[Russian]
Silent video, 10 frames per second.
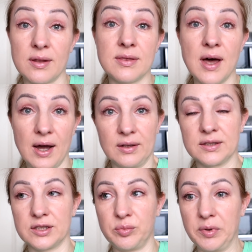Одна она,
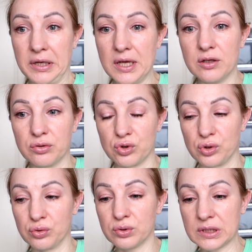кстати, переедет,
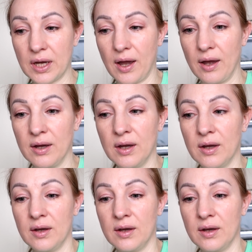тоже русская.